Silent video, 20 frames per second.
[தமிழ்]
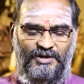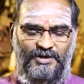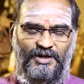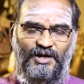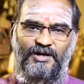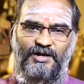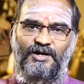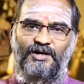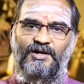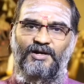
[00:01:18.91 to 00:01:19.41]

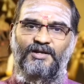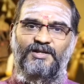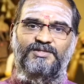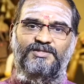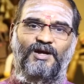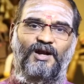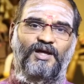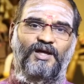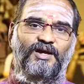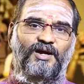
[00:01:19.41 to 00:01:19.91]
டக்குன்று
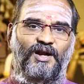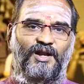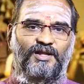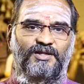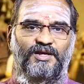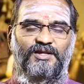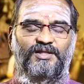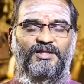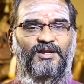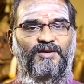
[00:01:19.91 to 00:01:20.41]
அந்த சாலையை
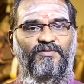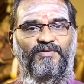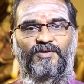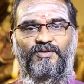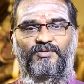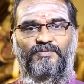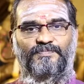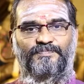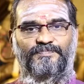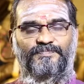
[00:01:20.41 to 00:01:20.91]
கடந்தே தீர
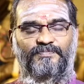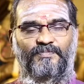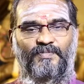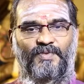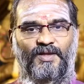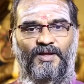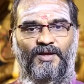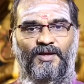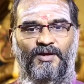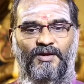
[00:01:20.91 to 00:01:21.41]
வேண்டும்
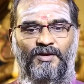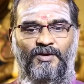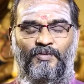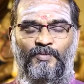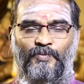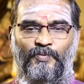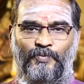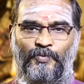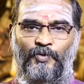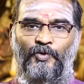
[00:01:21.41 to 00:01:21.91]

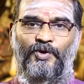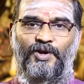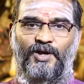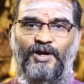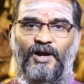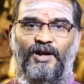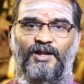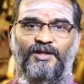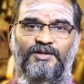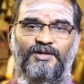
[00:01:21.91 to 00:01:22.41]
போய்
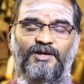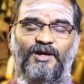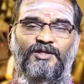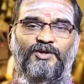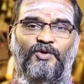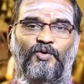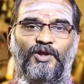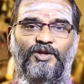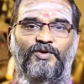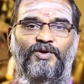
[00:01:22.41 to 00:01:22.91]
கடந்து
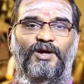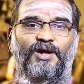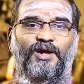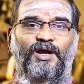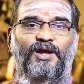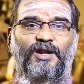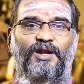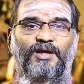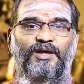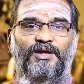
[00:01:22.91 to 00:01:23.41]
அந்த குழந்தையுடைய
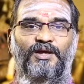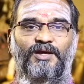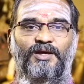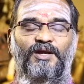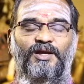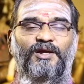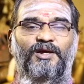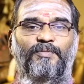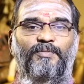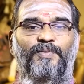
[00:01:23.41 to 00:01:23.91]
கைகளை
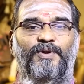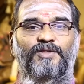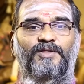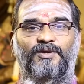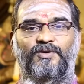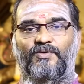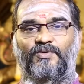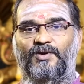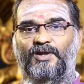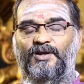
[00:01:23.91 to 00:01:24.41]
இருக்க
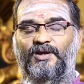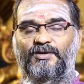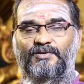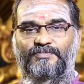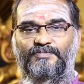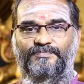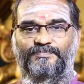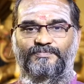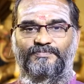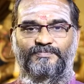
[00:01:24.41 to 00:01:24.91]
பிடித்து கொண்டாள்
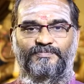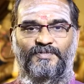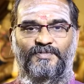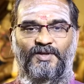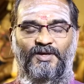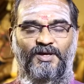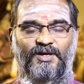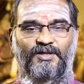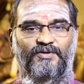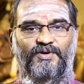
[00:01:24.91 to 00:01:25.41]

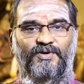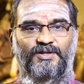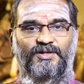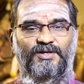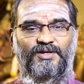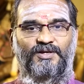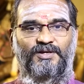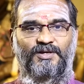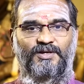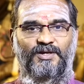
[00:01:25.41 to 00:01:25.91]
இது
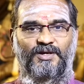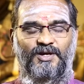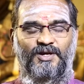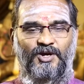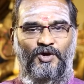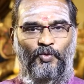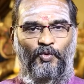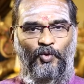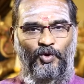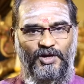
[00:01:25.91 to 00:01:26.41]
வந்து
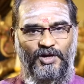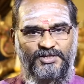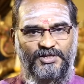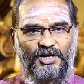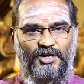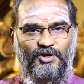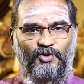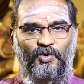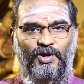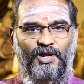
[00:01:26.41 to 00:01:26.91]
ஒரு
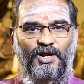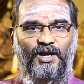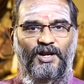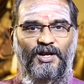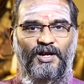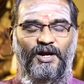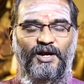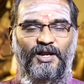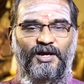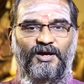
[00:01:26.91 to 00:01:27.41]
சில
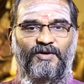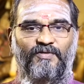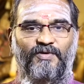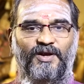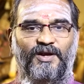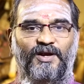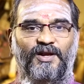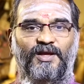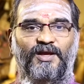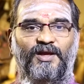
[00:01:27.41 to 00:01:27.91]
நொடிகளில் எடுக்க
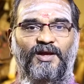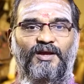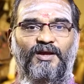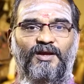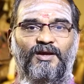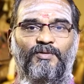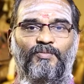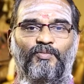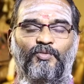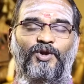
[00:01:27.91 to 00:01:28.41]
வேண்டிய
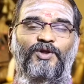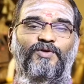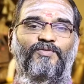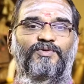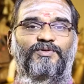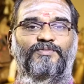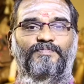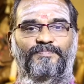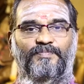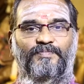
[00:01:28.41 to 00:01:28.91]
முடிவு